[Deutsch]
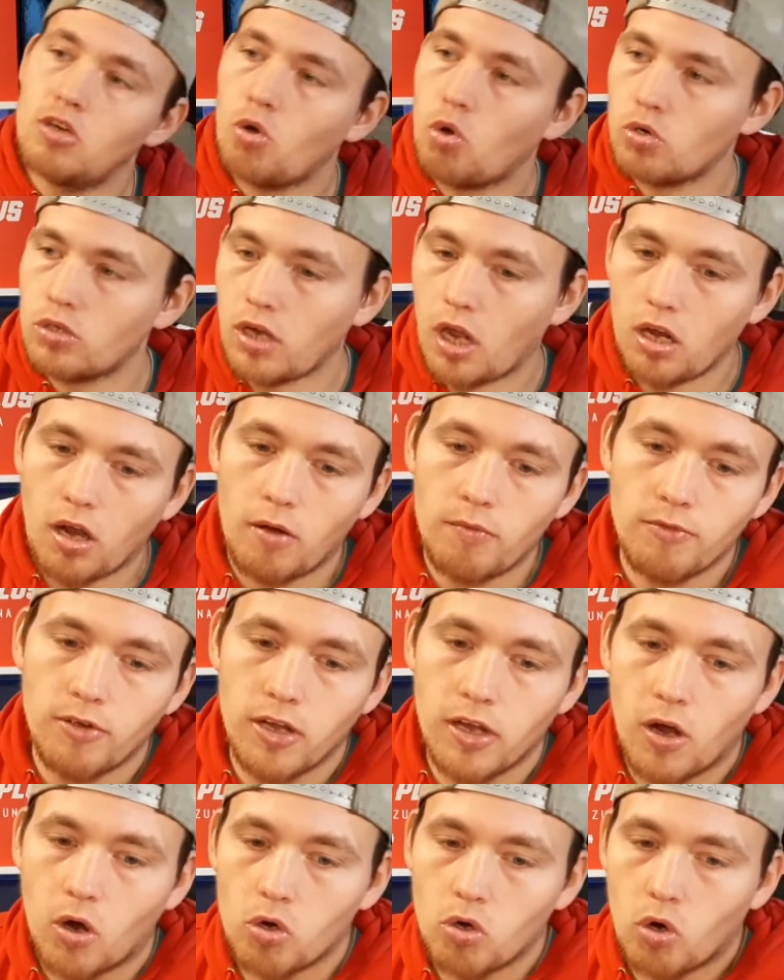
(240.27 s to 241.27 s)
Und dann haben
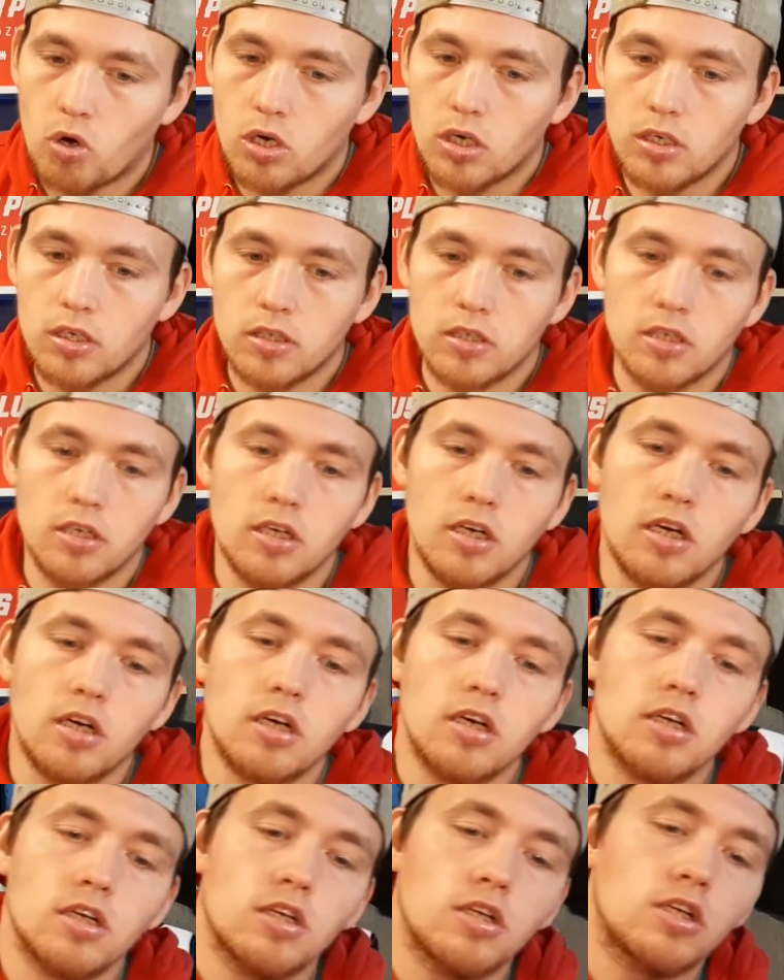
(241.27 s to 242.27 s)
wir ja auch noch ein
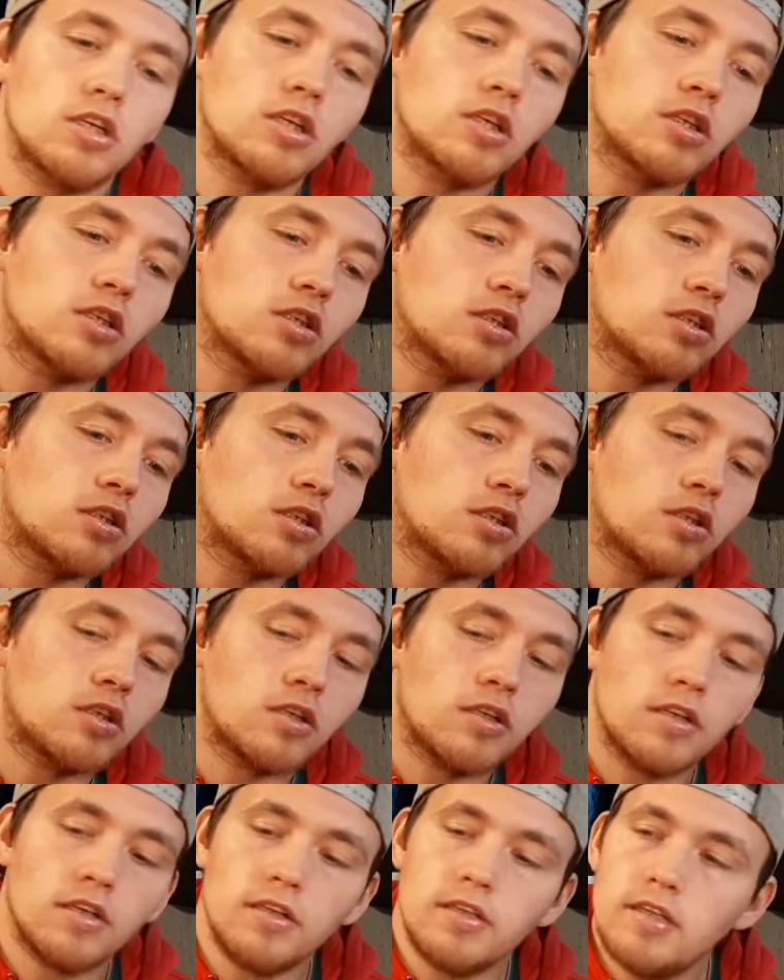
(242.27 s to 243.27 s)
äh,
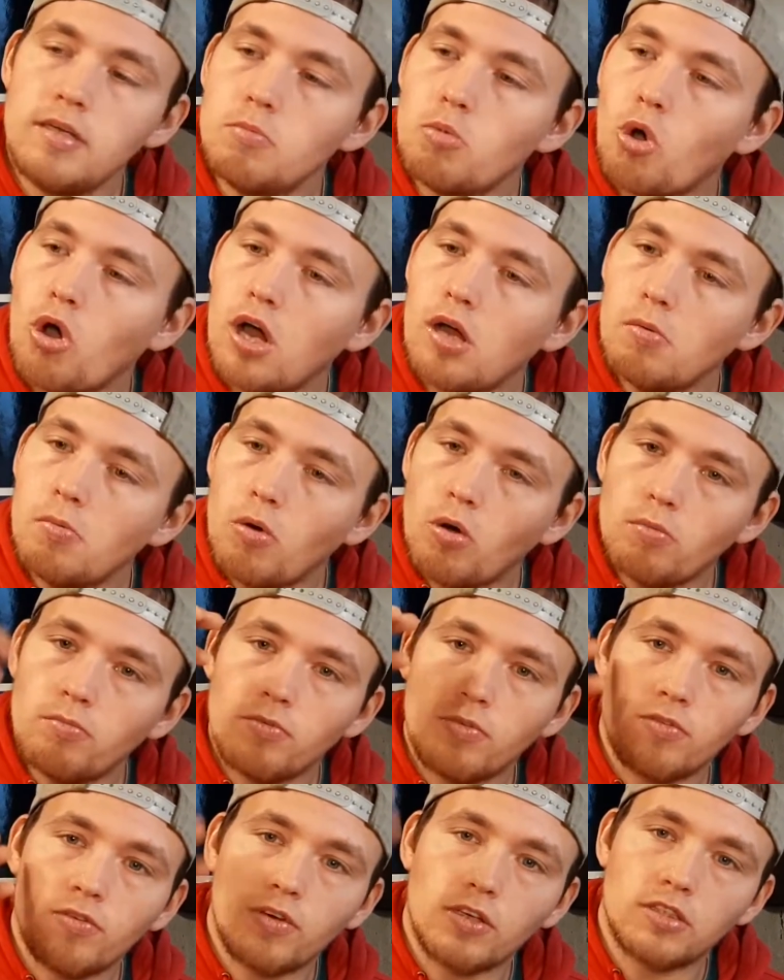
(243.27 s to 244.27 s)

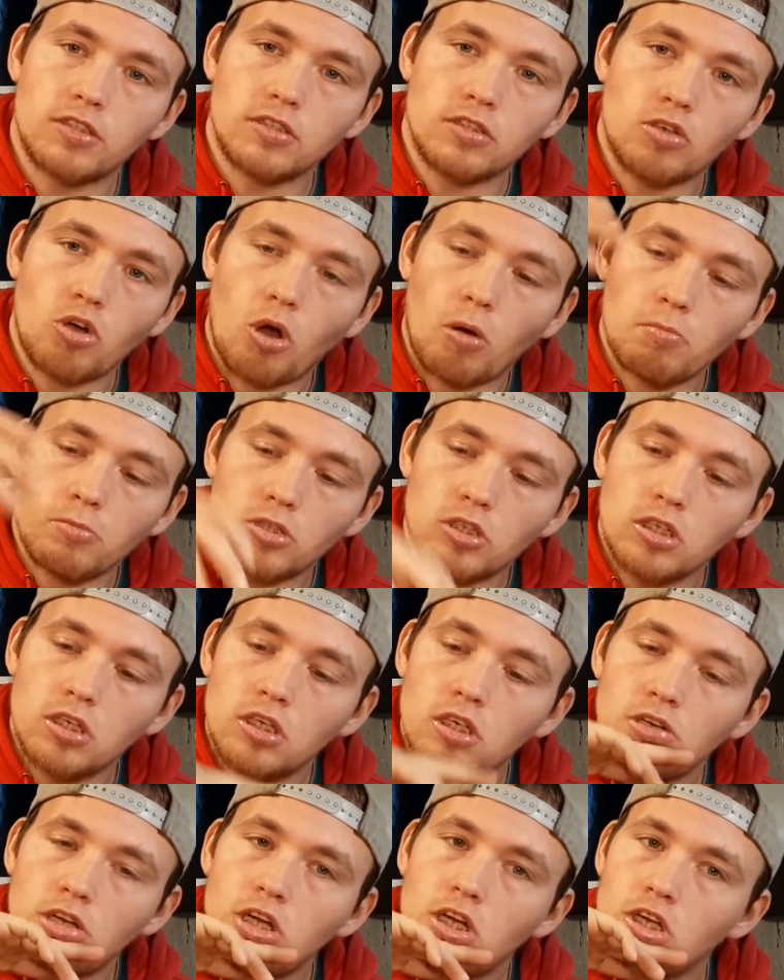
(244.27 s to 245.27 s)
Nemo-Album, was kommt.
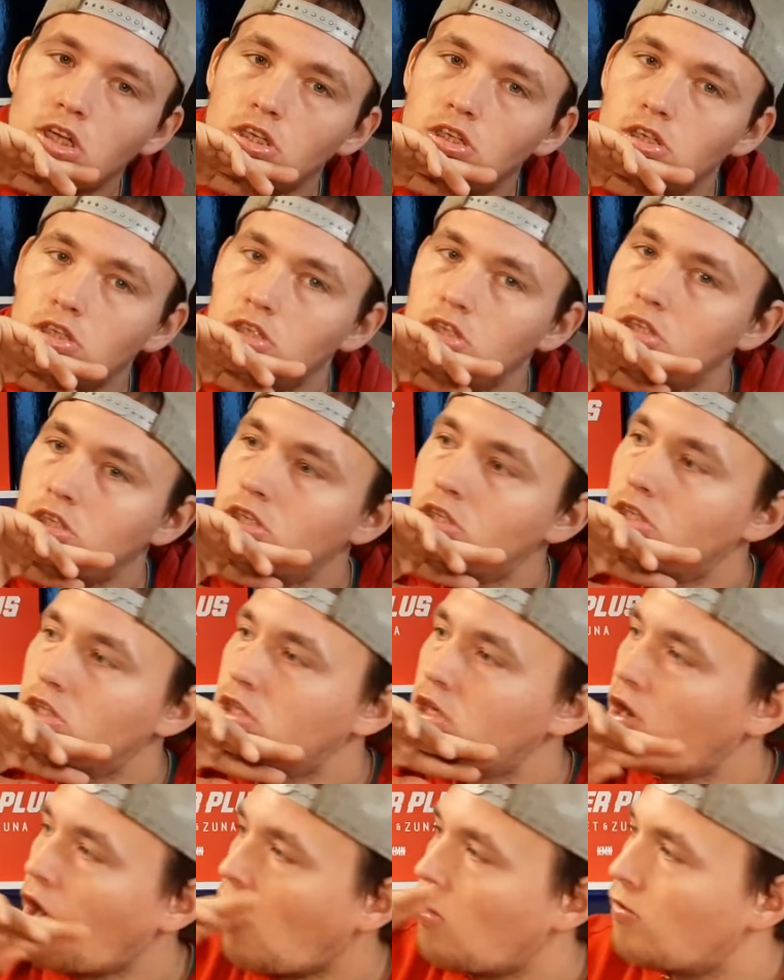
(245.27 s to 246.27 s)

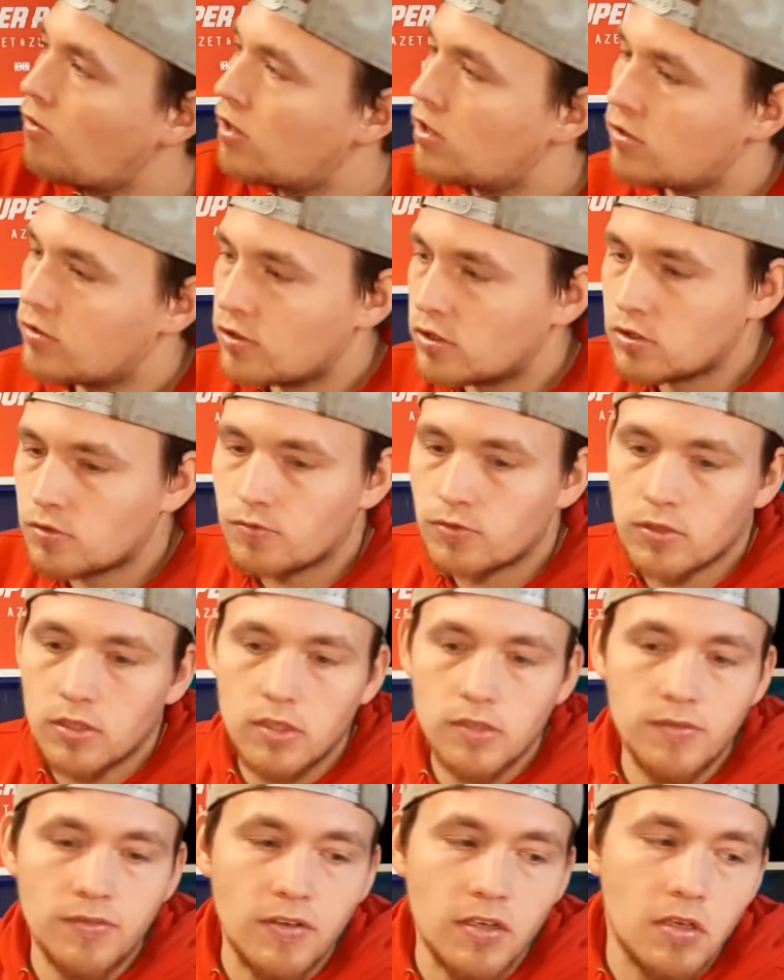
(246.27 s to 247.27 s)
Ja, das,
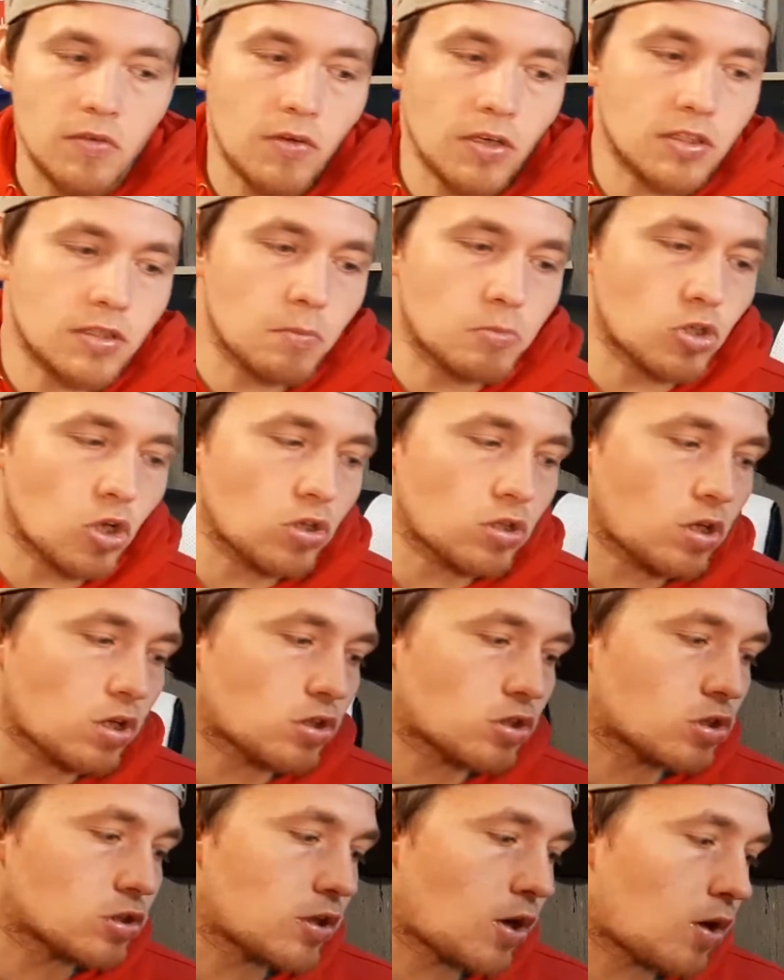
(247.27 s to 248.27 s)
äh, was gibt es sonst
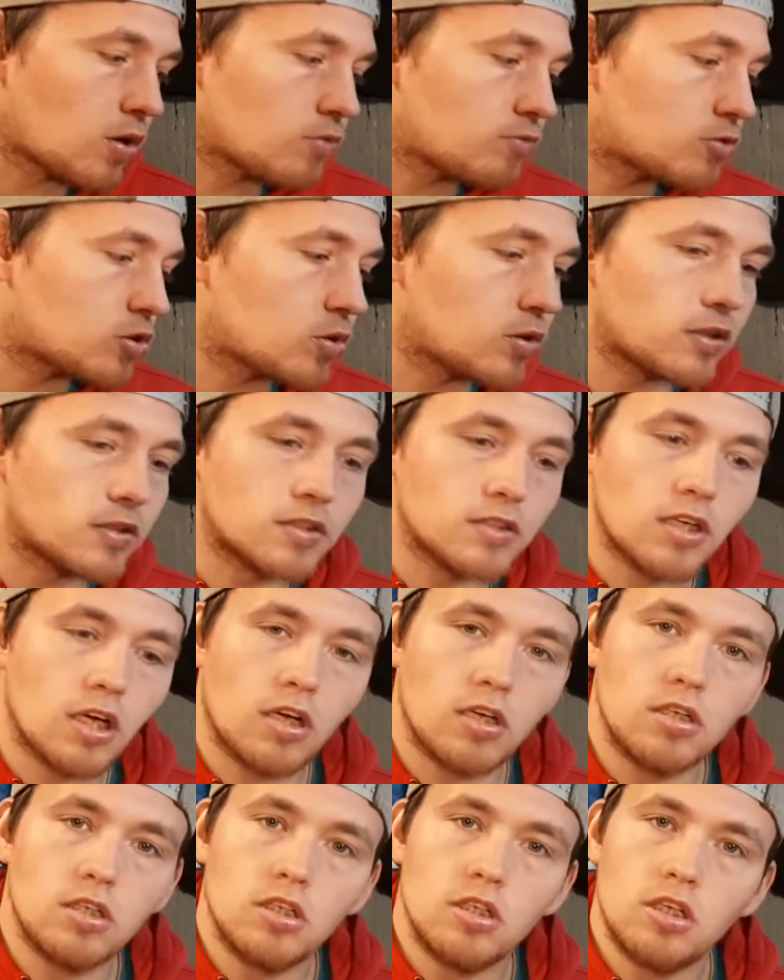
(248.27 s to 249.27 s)
noch zu sagen zu diesem
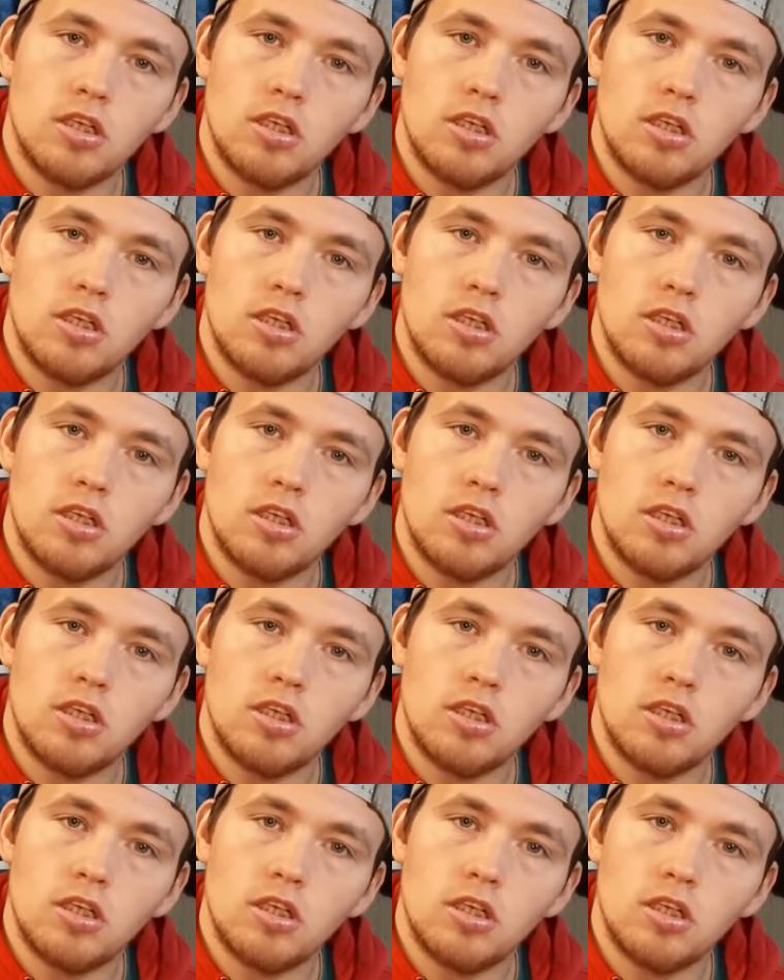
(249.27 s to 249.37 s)
Jahr?